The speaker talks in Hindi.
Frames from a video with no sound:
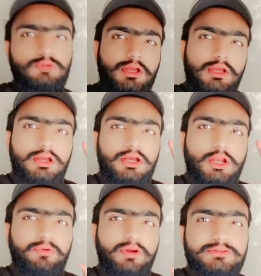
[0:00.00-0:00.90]
हेलो
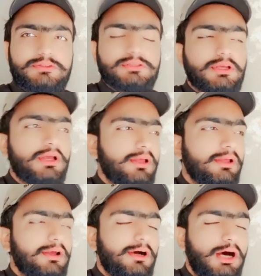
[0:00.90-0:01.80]
फ्रेंड्स
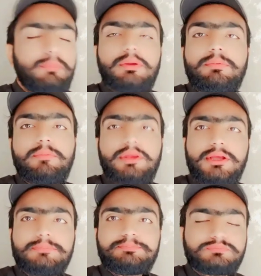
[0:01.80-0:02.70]
अभी अभी मैंने
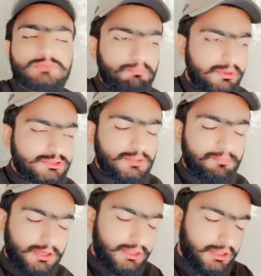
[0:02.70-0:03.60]
बच्चन पांडे
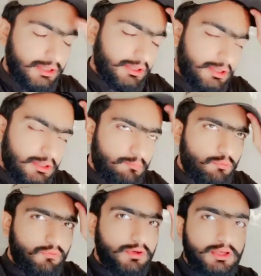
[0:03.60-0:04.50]
मूवी
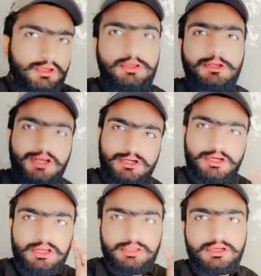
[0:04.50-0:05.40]
का ट्रेलर
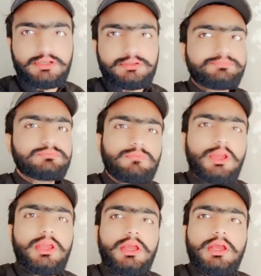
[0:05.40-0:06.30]
देखा
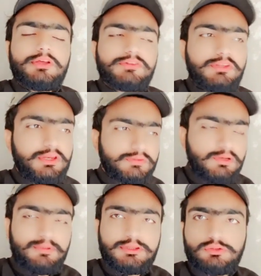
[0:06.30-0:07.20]
सीरियसली
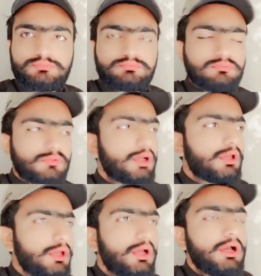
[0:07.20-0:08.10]

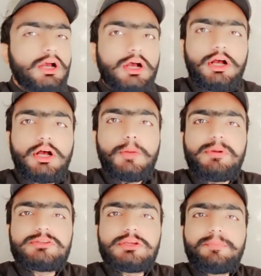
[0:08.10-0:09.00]
बताऊं बच्चन
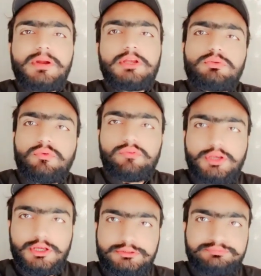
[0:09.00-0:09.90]
पांडे जो मूवी है
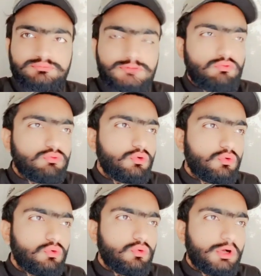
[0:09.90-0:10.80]
वो
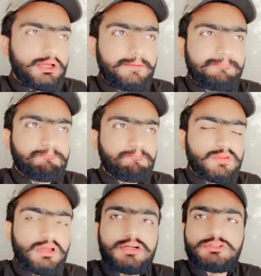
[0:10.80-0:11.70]

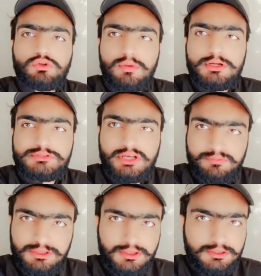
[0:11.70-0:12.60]
अक्षय कुमार साहब की है
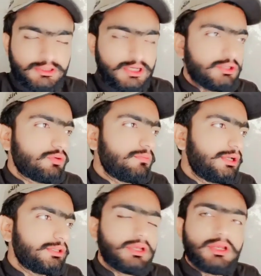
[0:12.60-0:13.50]
अक्षय कुमार दी
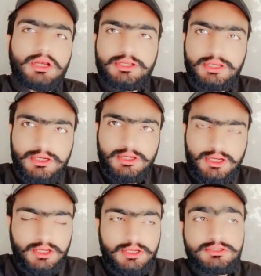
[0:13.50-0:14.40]
खिलाड़ी कहने के
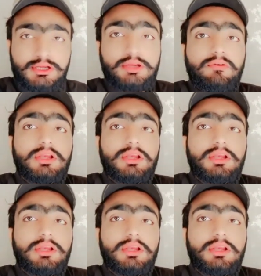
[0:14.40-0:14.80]
जाने वाले